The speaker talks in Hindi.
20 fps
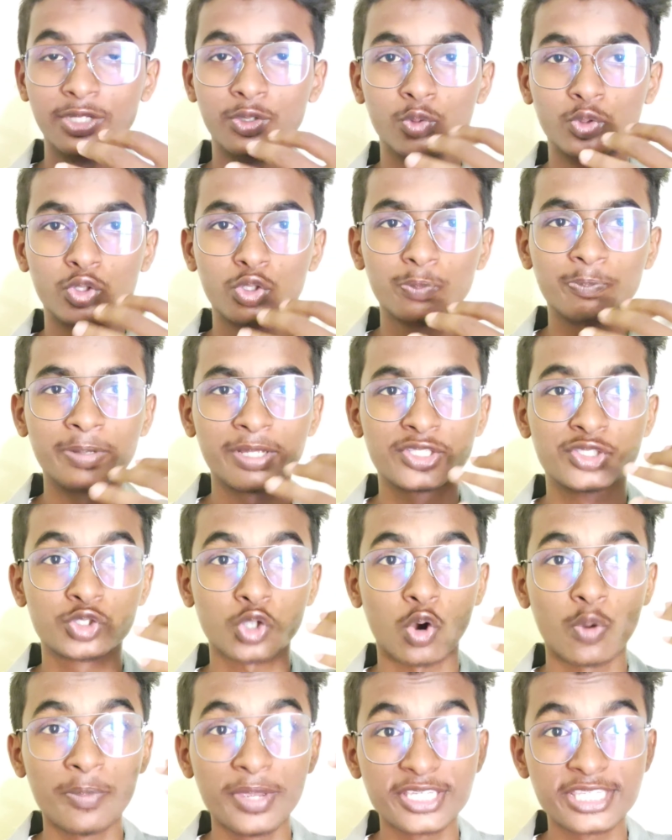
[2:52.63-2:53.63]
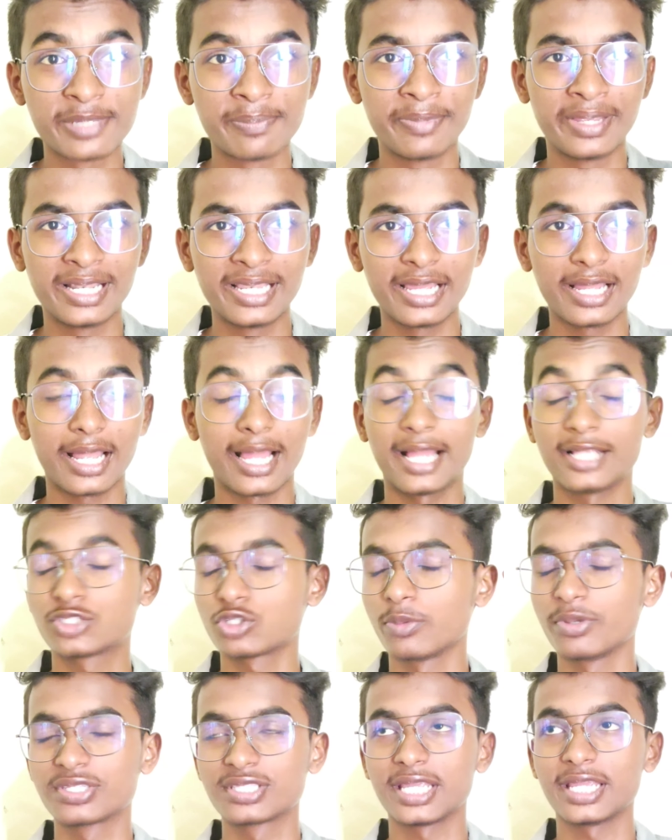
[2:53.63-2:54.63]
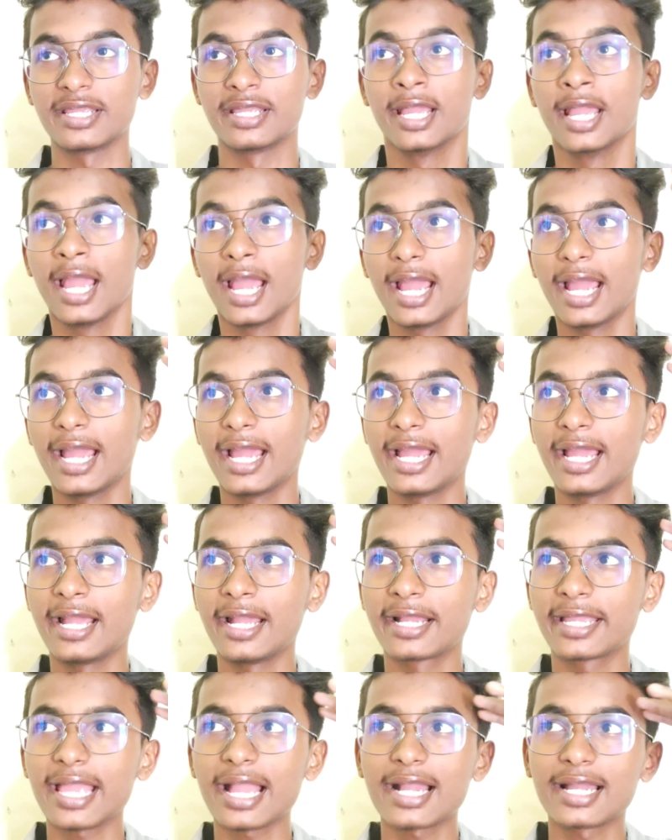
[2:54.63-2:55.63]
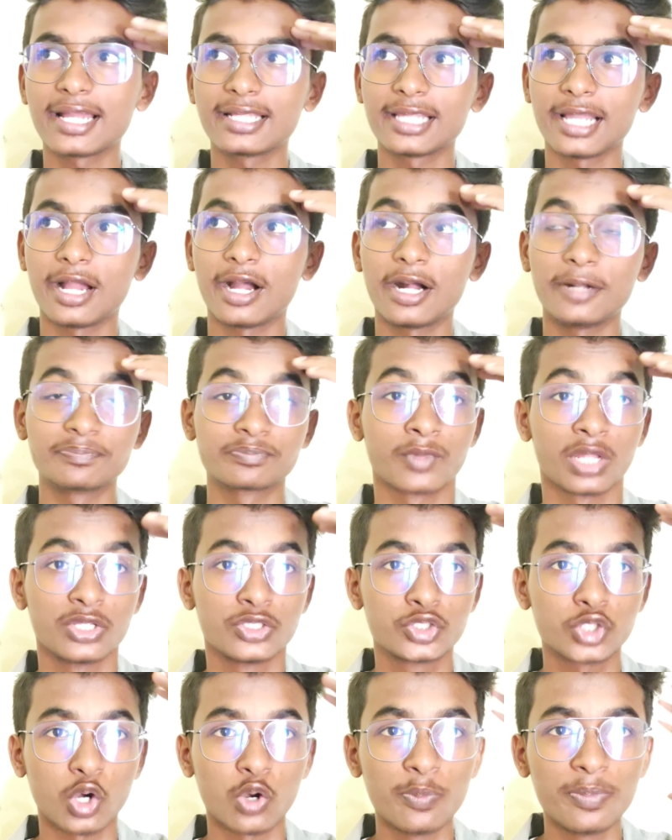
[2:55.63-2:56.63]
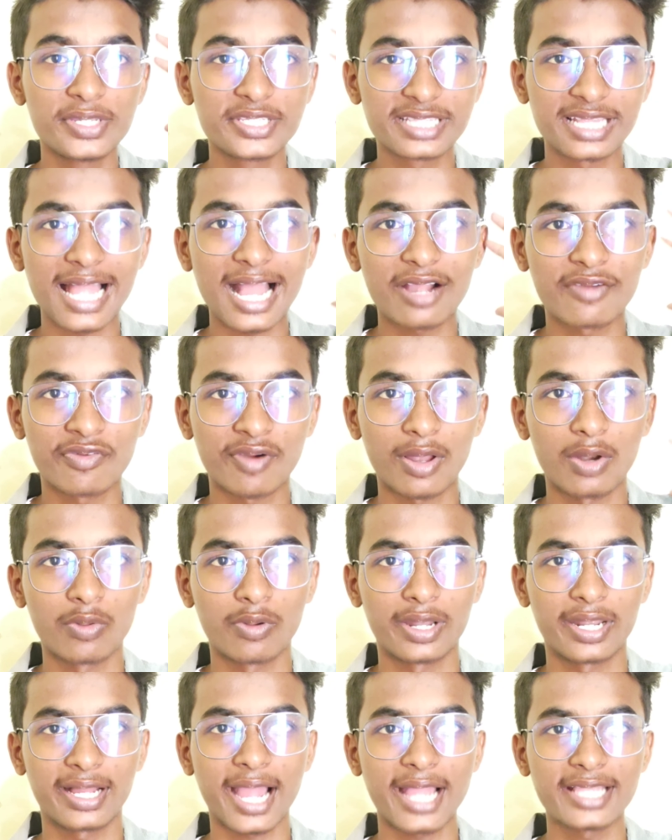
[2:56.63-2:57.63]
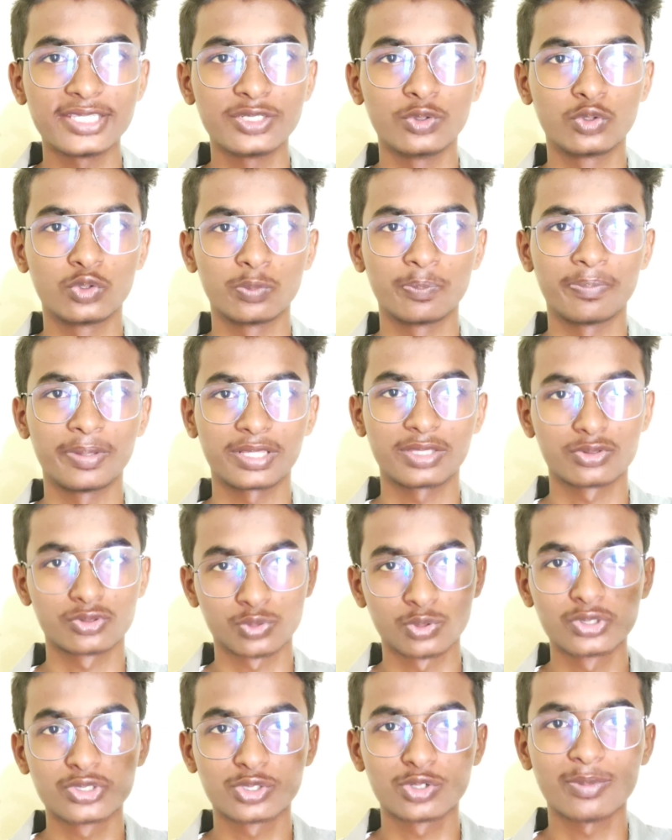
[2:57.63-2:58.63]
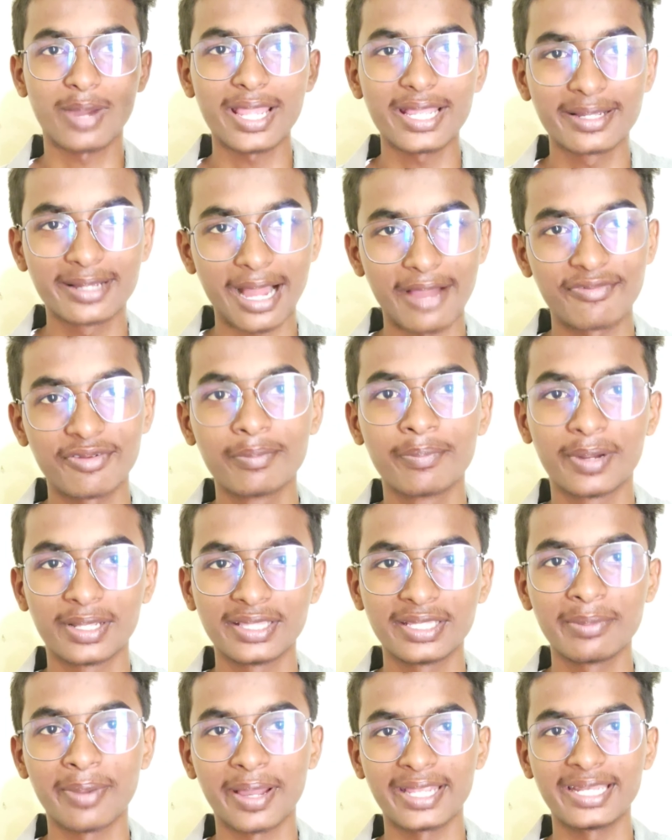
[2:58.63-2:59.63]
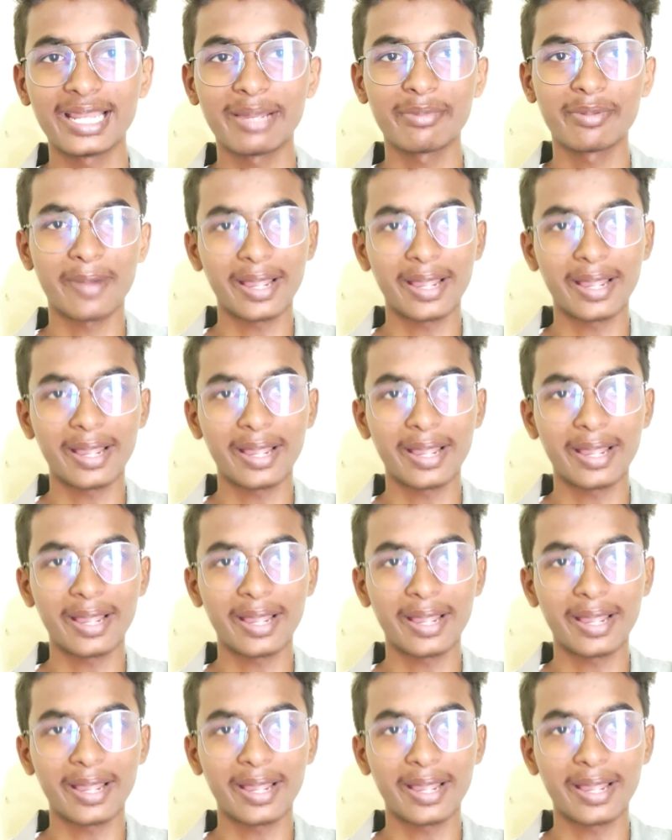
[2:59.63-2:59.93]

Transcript: यूट्यूब पे 24 मिलियन 24 नहीं आ, क्या कहते हाँ, हैं हम 24 लाख फॉलोअर है गाइड यूट्यूब पे तो सोच लो भाई काफी बंदी महीना